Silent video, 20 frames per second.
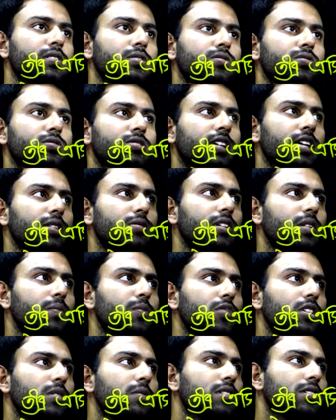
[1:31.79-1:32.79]
তো যেহেতু এটা
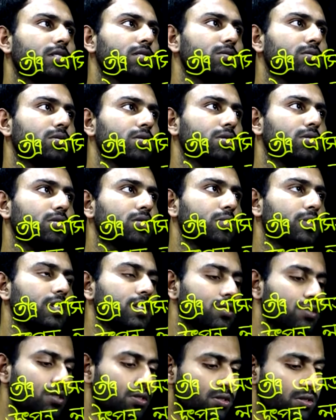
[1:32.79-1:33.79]
পলিমারকরণ তৈরি করবে
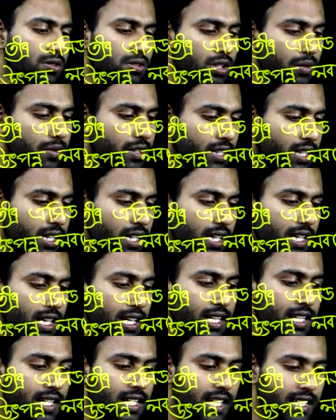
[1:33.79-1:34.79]
তখন কিন্তু আমি এটাকে
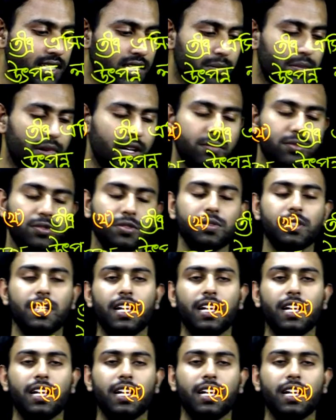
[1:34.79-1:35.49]
এন লিখতে পারবো